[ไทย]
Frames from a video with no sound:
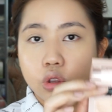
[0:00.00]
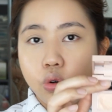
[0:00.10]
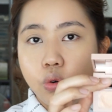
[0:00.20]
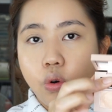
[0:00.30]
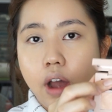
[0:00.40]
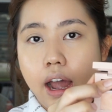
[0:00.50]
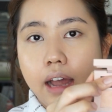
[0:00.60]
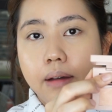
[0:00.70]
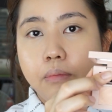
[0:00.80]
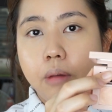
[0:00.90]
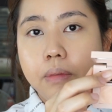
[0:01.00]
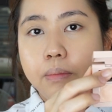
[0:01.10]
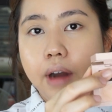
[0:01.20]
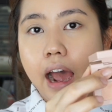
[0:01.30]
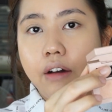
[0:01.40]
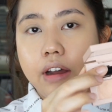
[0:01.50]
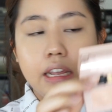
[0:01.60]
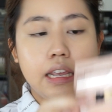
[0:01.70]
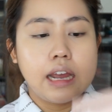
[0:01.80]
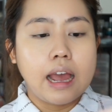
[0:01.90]
ตัว b o b b y Brown อัน
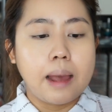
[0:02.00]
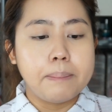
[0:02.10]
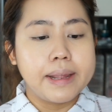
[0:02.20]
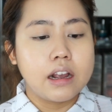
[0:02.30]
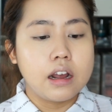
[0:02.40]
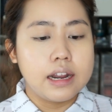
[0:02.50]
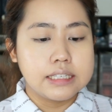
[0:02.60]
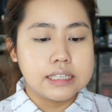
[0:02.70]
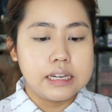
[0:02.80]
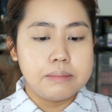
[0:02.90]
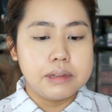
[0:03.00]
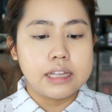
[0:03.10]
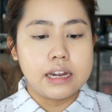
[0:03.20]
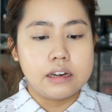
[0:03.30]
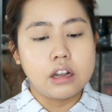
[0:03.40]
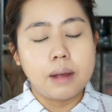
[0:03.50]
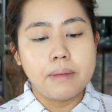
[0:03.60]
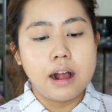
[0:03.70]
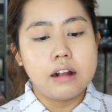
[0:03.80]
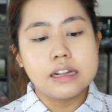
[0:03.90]
นี้นะคะ เป็น Collection Limited กับ
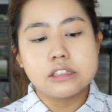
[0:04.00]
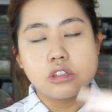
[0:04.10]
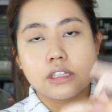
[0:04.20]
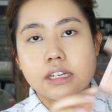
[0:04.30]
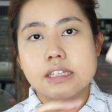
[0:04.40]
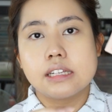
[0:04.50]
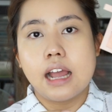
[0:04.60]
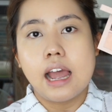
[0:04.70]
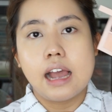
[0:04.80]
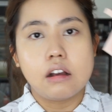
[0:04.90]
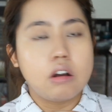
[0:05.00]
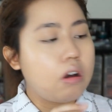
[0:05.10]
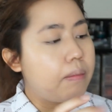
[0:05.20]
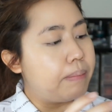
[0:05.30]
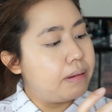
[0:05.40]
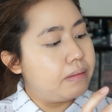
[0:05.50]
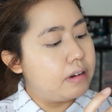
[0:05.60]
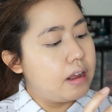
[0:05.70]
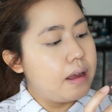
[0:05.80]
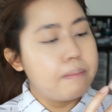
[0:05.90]
a l l a Johnson นะคะ ก็ก็เป็น
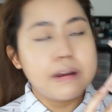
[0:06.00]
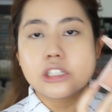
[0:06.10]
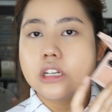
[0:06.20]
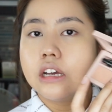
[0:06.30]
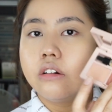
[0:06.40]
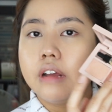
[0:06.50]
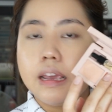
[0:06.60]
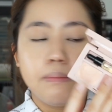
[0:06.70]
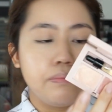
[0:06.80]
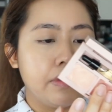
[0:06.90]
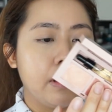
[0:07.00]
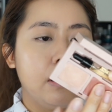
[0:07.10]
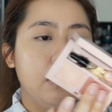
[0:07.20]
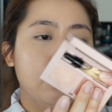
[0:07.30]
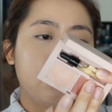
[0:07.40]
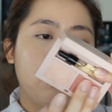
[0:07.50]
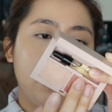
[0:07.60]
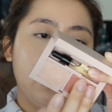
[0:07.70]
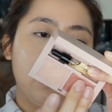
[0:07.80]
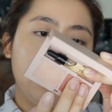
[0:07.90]
บัชเนื้อครีม ตรง
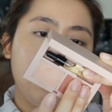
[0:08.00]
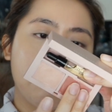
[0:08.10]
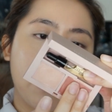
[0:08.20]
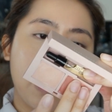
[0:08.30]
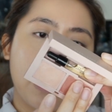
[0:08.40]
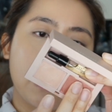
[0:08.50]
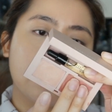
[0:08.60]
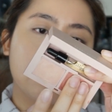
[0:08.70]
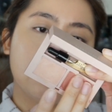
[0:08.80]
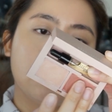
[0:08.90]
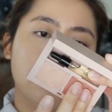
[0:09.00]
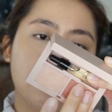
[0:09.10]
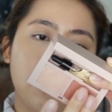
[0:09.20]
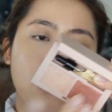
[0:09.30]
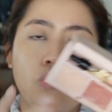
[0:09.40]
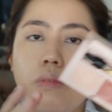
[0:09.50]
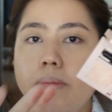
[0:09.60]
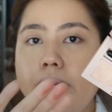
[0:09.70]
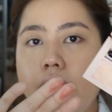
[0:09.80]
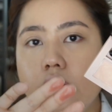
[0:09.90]
นี้คือดีมาก สี Uber
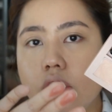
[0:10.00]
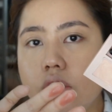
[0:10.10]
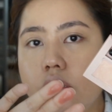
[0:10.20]
Beige